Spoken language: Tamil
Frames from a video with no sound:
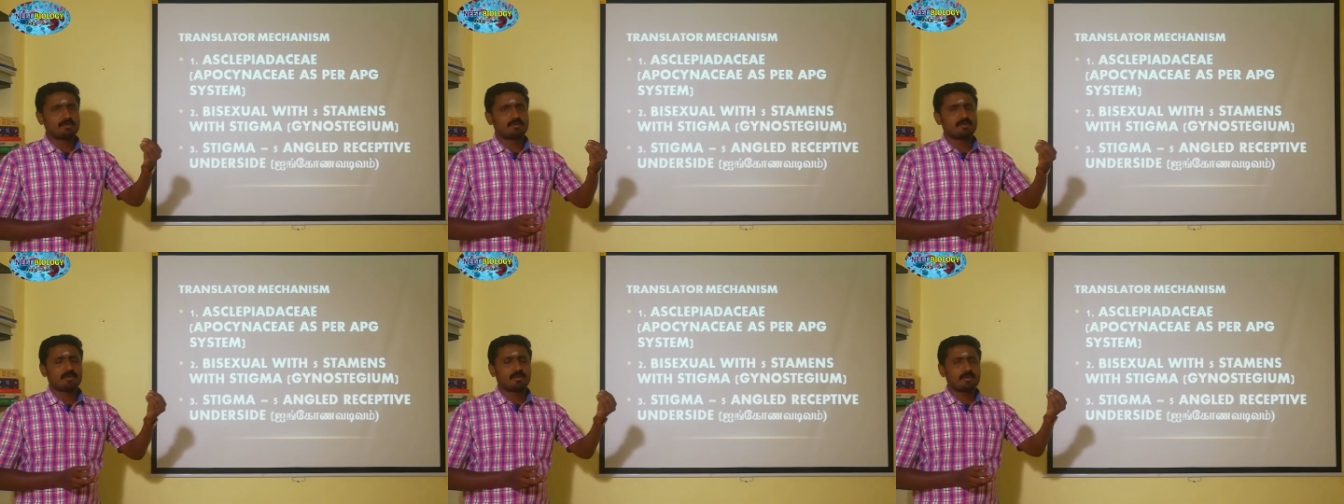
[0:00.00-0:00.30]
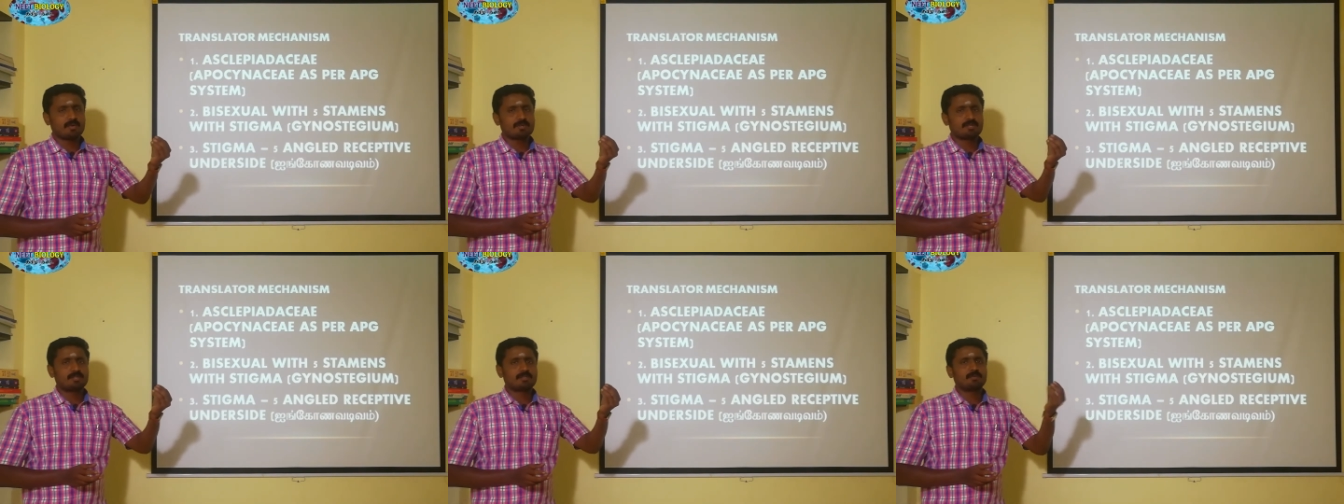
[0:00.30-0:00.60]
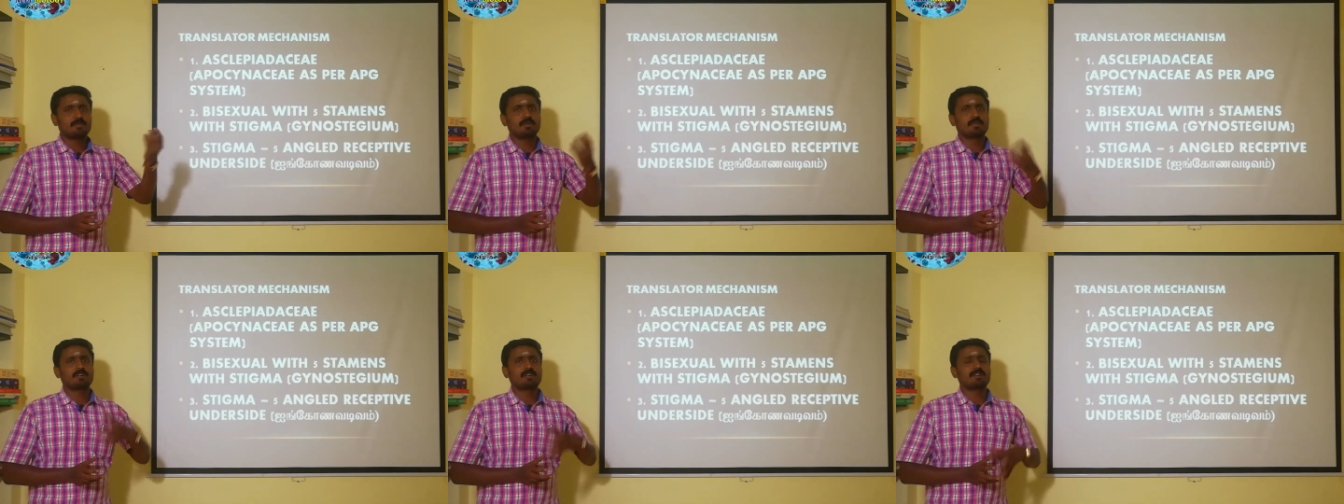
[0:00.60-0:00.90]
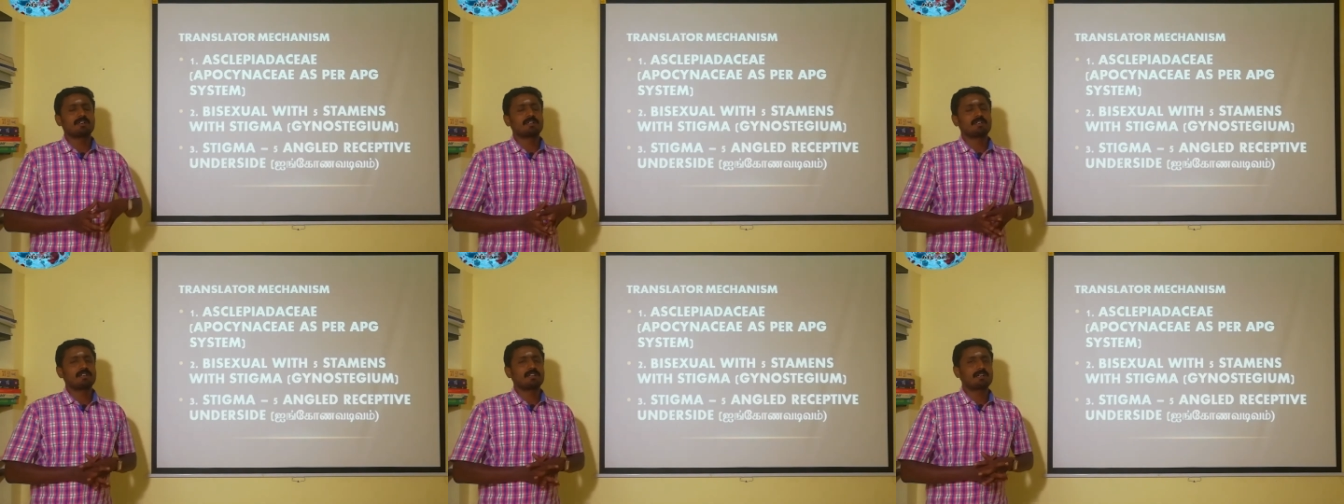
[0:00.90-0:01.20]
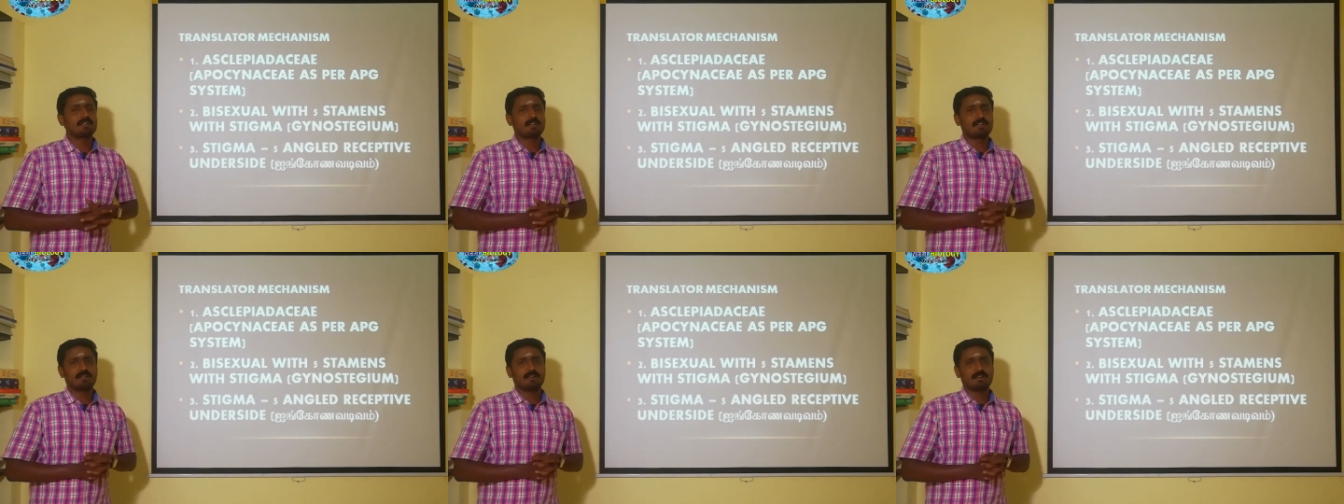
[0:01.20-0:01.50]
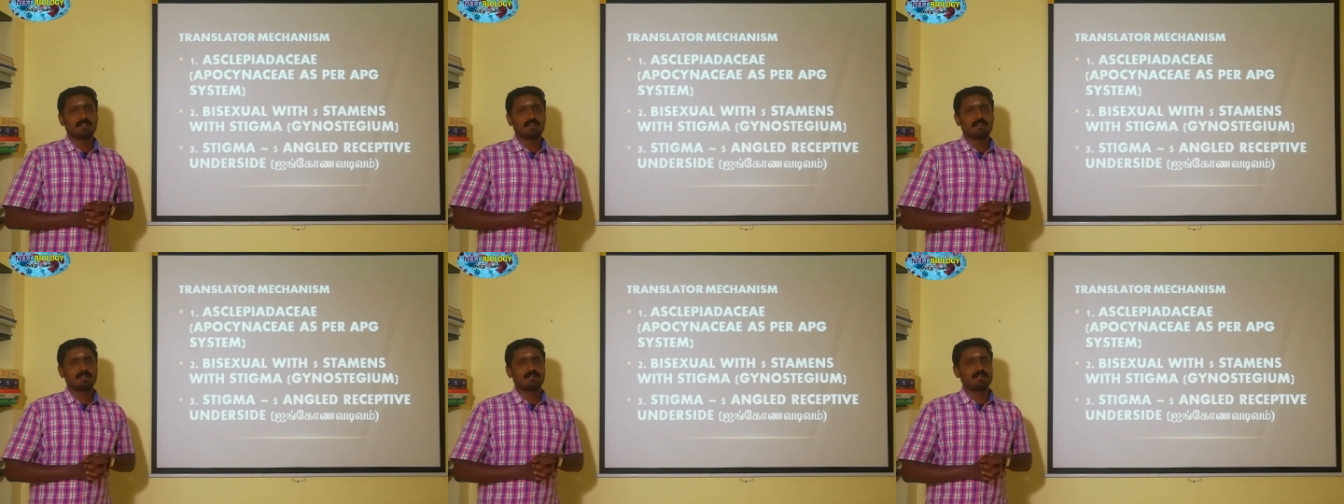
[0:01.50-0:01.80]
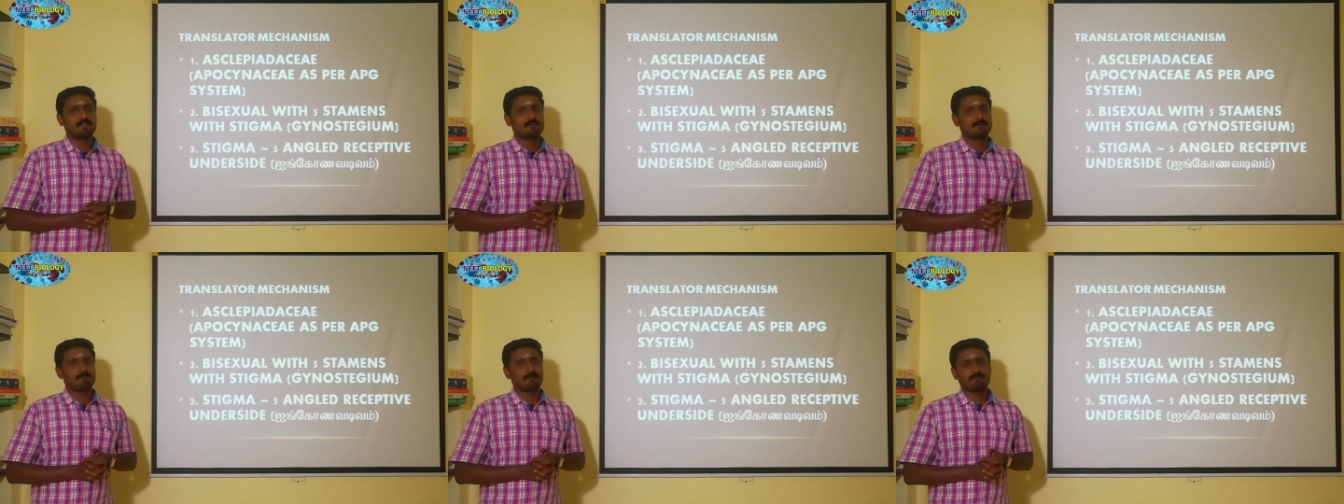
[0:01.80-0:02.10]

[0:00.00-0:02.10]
ரோட்டு ஓரங்களில் நிறைய இடங்களில்